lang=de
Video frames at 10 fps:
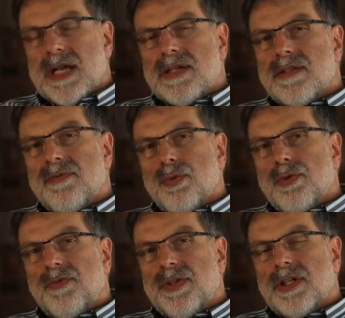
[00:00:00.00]
heiße
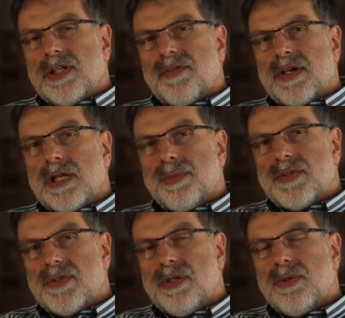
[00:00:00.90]
Wut findet auf einer
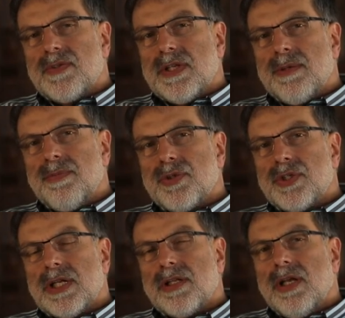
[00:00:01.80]
Beziehungsebene
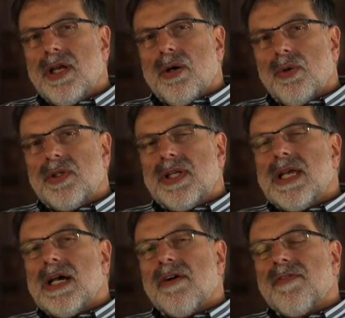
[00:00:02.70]
statt und
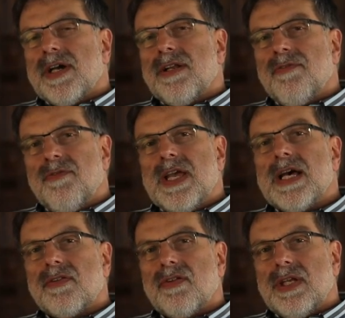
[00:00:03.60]
gehe auf eine
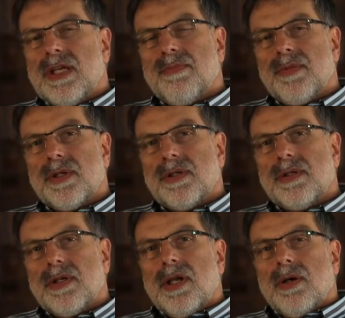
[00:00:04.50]
Wertebene
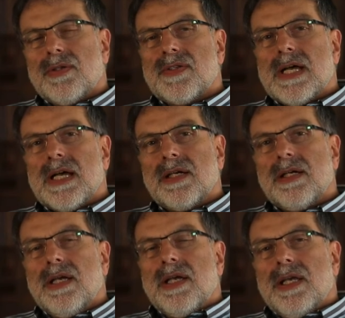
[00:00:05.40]
und sage,
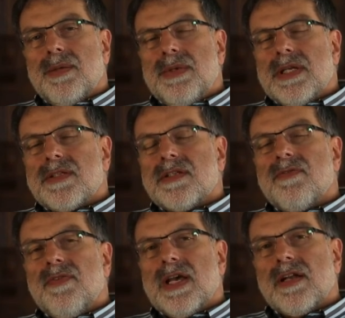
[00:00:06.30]
mir ist
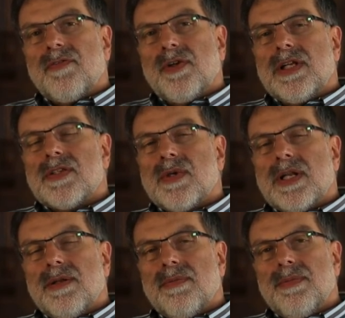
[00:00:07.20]
es wertvoll, dass du
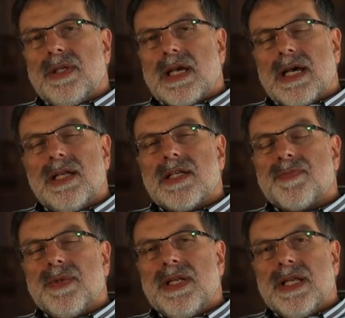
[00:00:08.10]
an mich
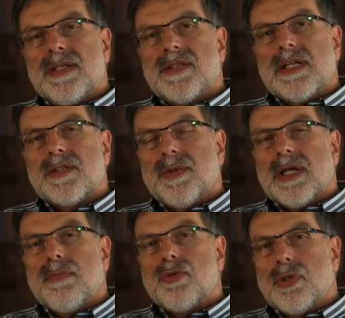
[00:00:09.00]
anders benennst als mit
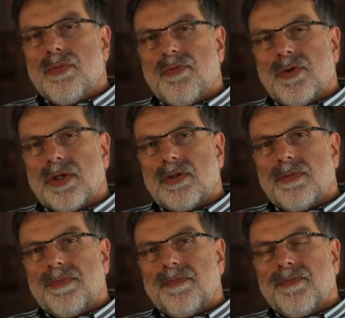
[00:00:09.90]
einem Schimpfwort.
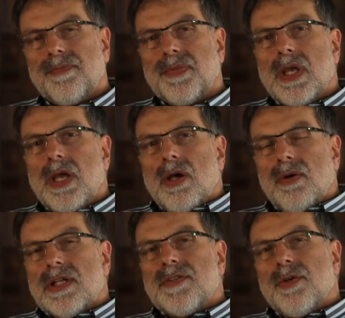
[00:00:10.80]

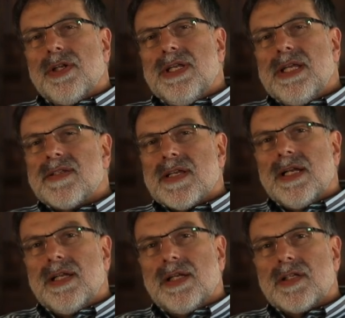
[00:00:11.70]
Und das würde nichts
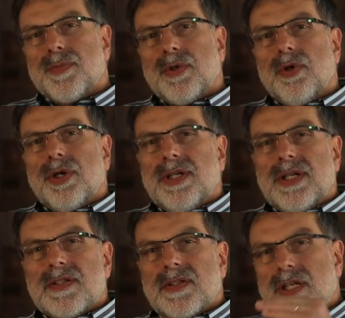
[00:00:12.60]
anderes bedeuten. Das